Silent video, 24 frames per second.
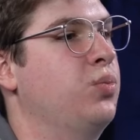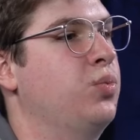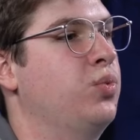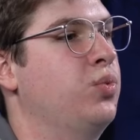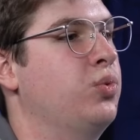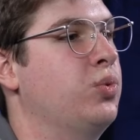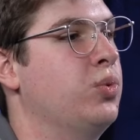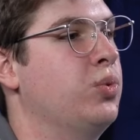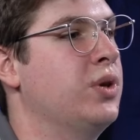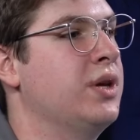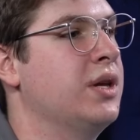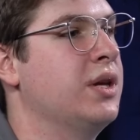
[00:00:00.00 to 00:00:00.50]

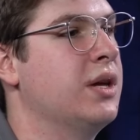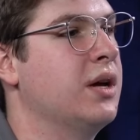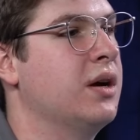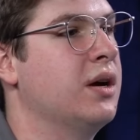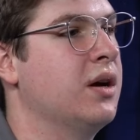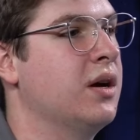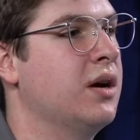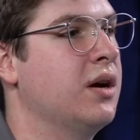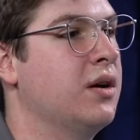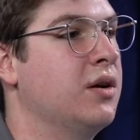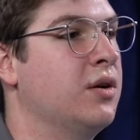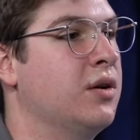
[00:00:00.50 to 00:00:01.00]
Puis
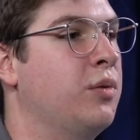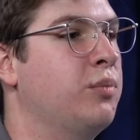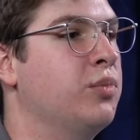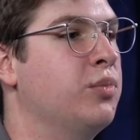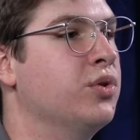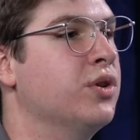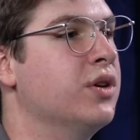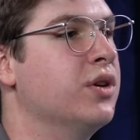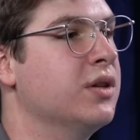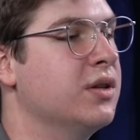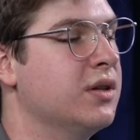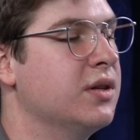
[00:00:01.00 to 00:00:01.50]
euh, on
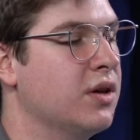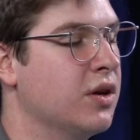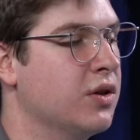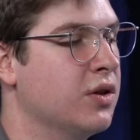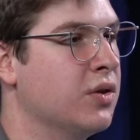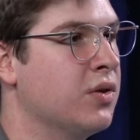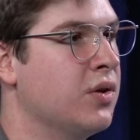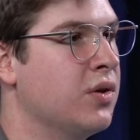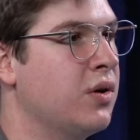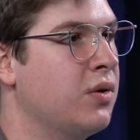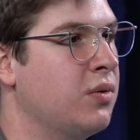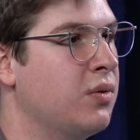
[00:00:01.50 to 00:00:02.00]
peut donner
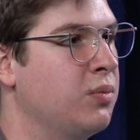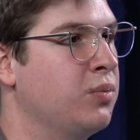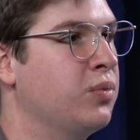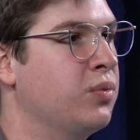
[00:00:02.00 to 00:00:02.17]
notre nom,